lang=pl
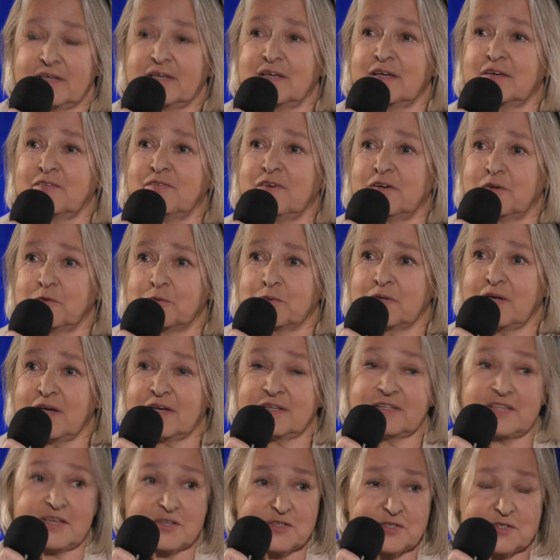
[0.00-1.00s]
w takich
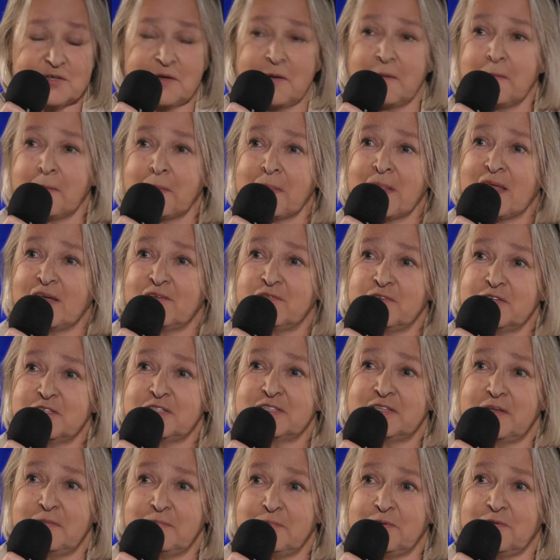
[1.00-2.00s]
warunkach też
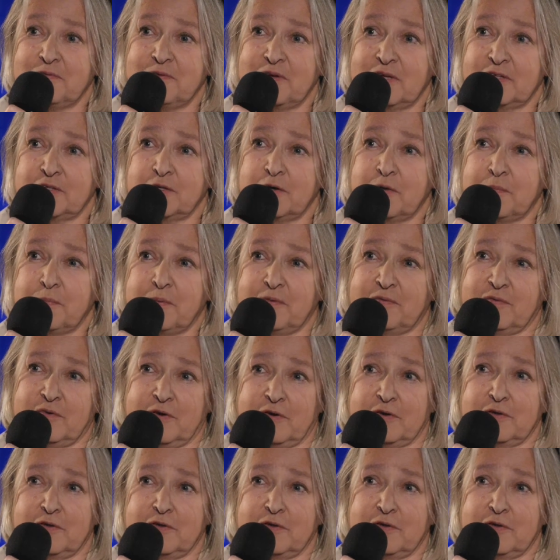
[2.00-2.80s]
występowano po